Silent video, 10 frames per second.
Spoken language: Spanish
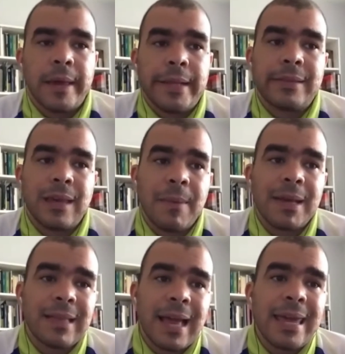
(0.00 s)
El
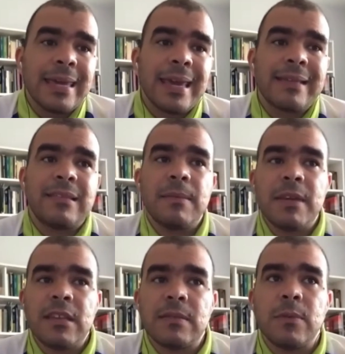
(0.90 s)
tema está en que
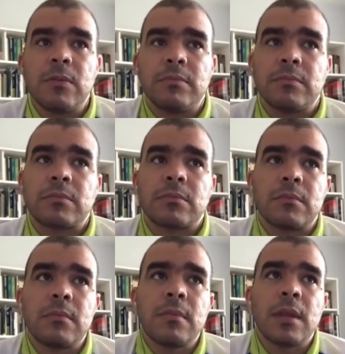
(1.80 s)
asimismo
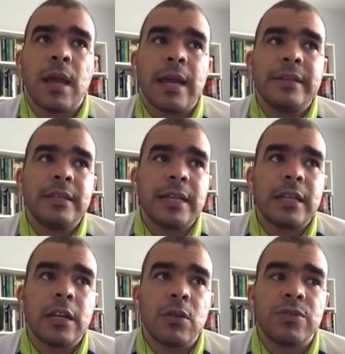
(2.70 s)
Haití ha
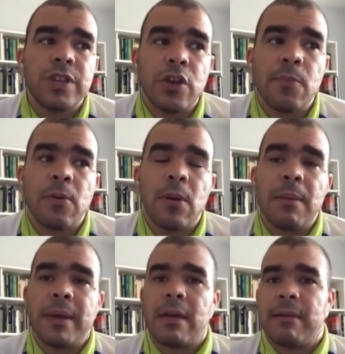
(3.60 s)
tenido serios
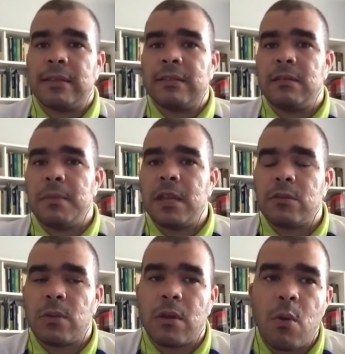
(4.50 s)
problemas de
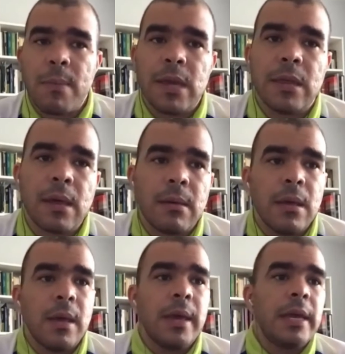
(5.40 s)
abastecimiento de comida
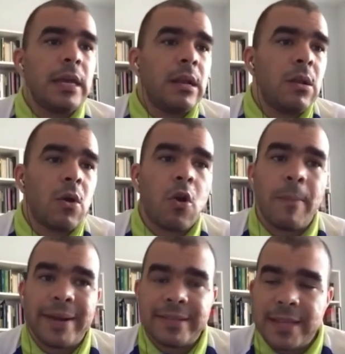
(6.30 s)
y los
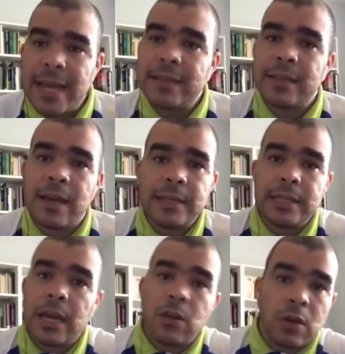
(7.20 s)
comerciantes
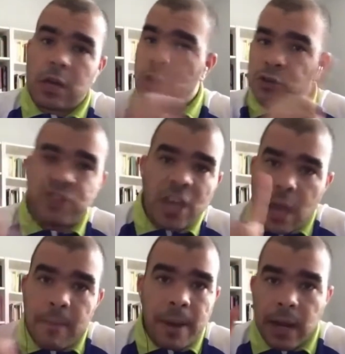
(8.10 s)
haitianos que no
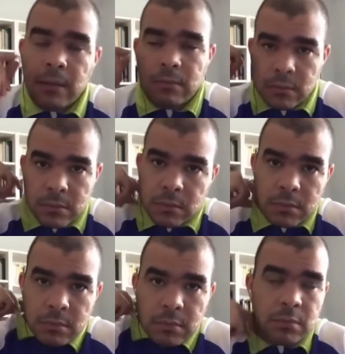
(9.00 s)
siembran,
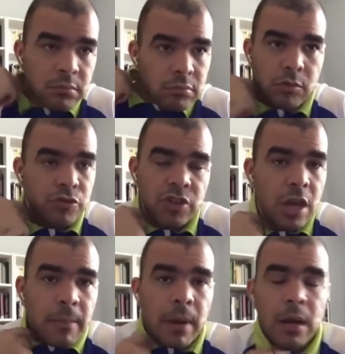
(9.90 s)
no
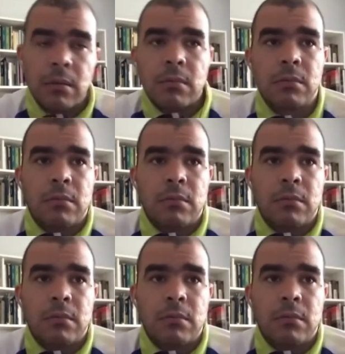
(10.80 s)
siembran,